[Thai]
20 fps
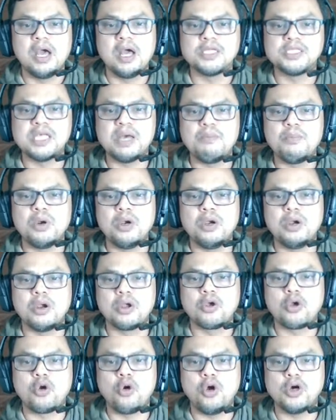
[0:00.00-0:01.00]
summer
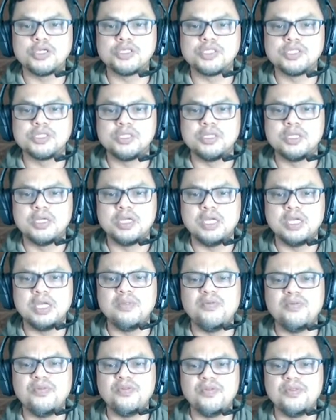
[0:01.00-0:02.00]
course in